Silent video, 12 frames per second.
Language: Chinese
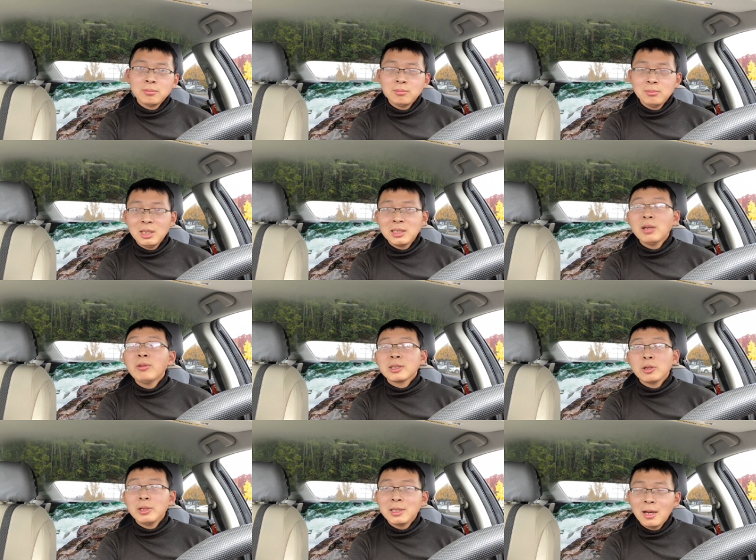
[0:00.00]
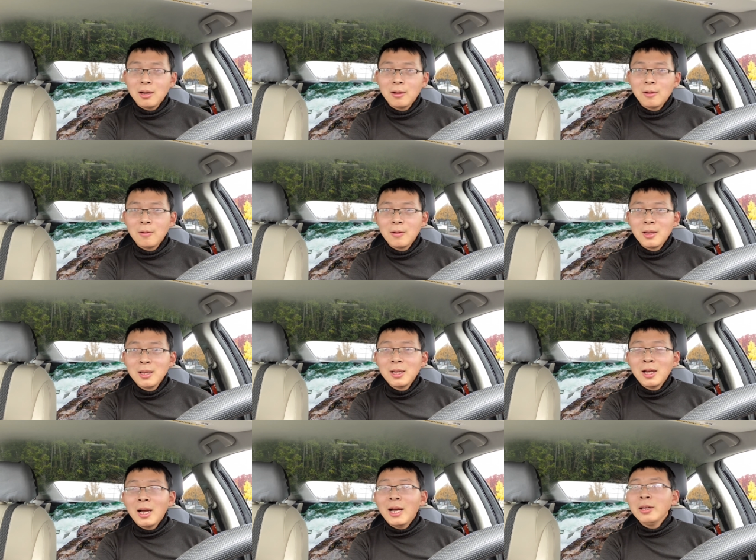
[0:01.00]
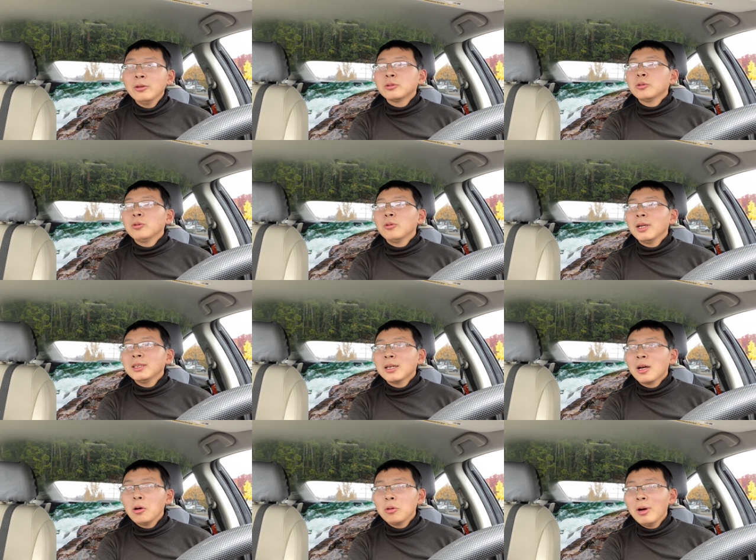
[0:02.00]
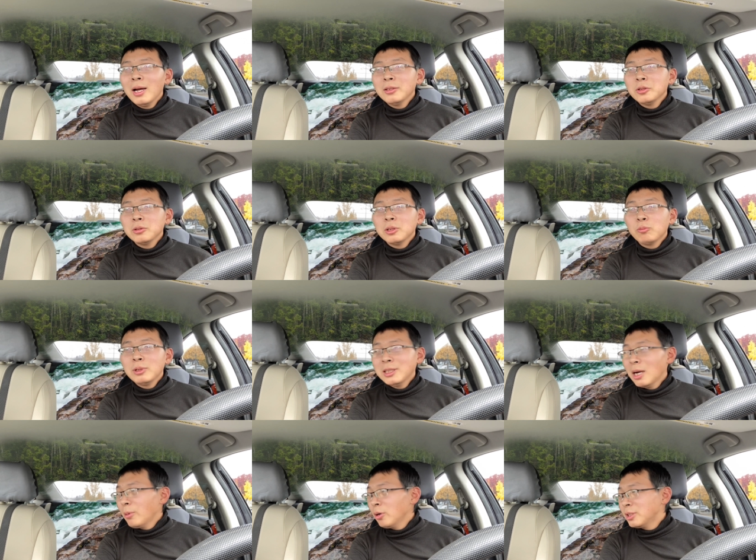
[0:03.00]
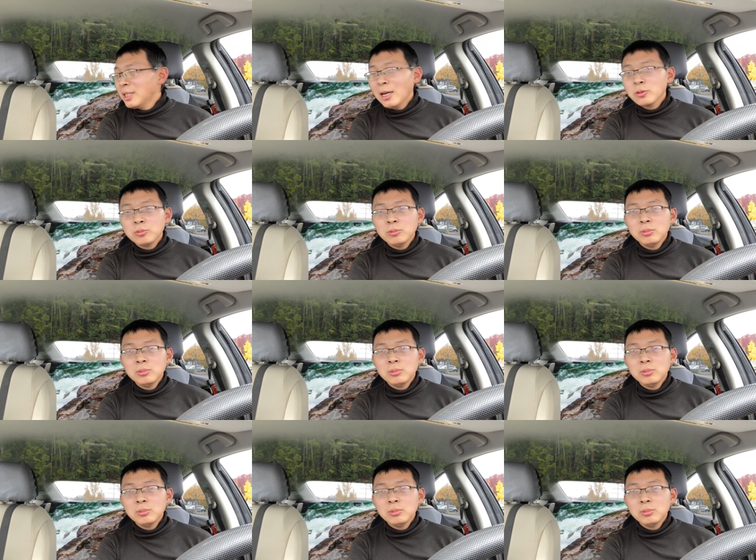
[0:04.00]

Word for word: 你上网搜一下。还有中国那些高官，就就温家宝家族。